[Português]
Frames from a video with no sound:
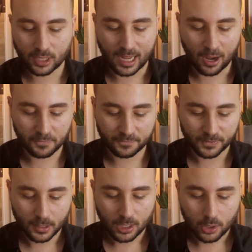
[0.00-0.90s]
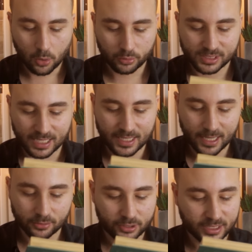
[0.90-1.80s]
Ralph, com os
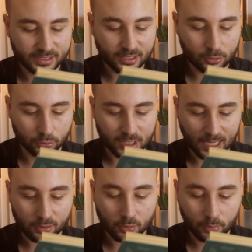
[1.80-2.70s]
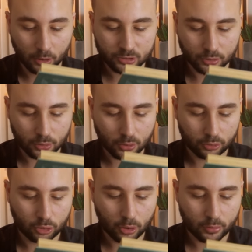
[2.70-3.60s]
adendos que se encontraram no bolso do
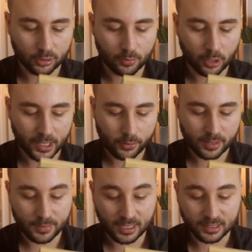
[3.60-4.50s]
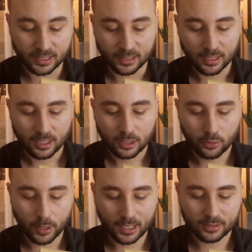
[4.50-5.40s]
doutor quando morreu em Minden,
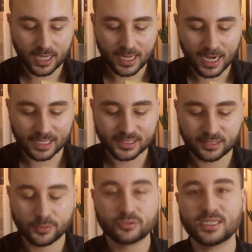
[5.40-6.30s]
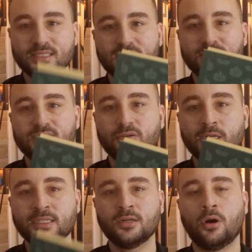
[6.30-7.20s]
no ano da graça de
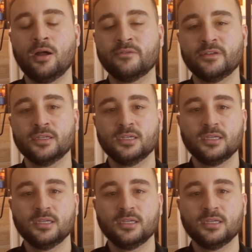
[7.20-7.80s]
1759.